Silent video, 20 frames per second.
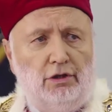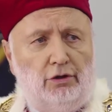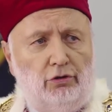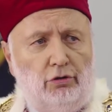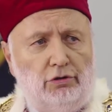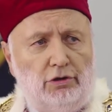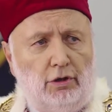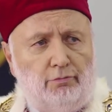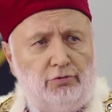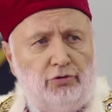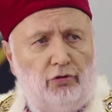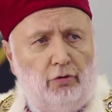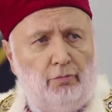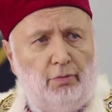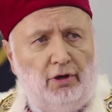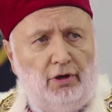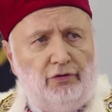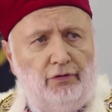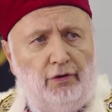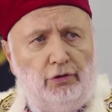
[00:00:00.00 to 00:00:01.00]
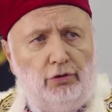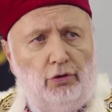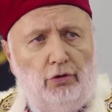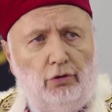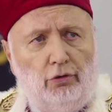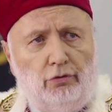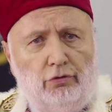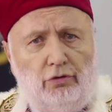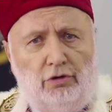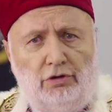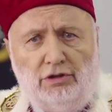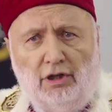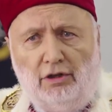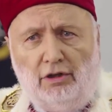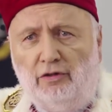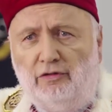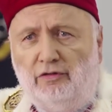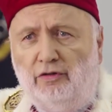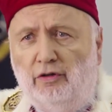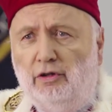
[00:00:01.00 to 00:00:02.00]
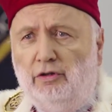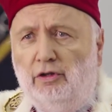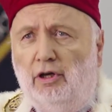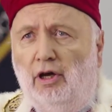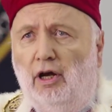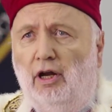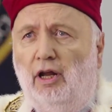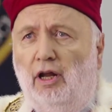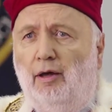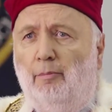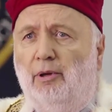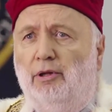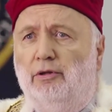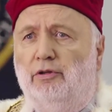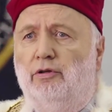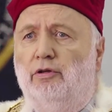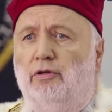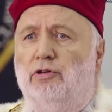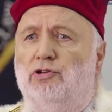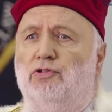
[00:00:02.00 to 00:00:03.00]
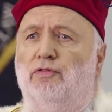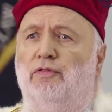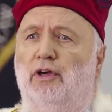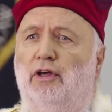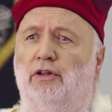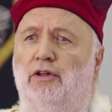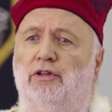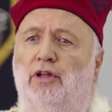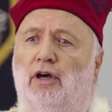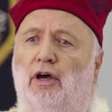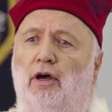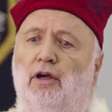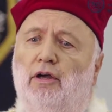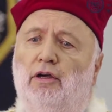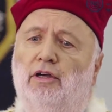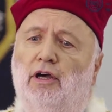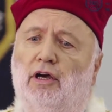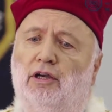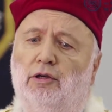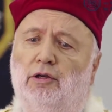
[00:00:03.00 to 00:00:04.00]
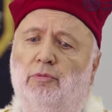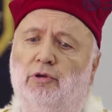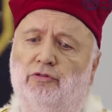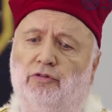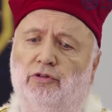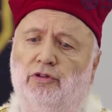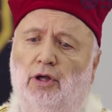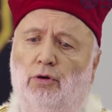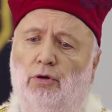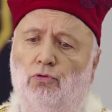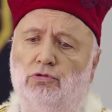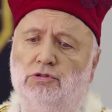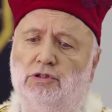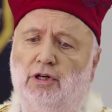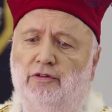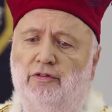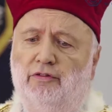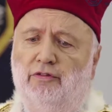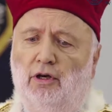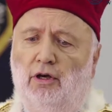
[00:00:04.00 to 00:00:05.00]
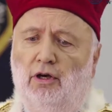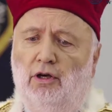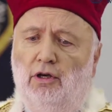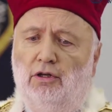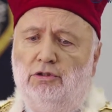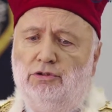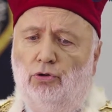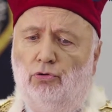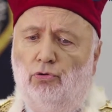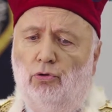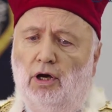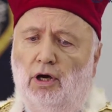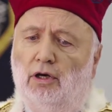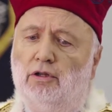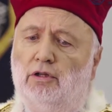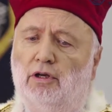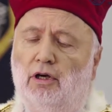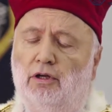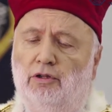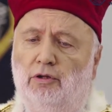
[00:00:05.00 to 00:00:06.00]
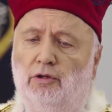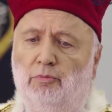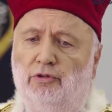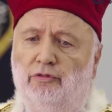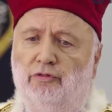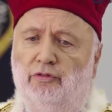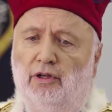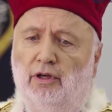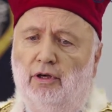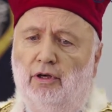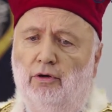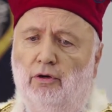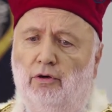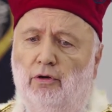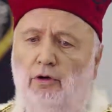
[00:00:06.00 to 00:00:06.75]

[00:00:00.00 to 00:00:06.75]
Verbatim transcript: rektora, proszę Państwa, to tradycyjny element święta, jakim jest inauguracja roku akademickiego.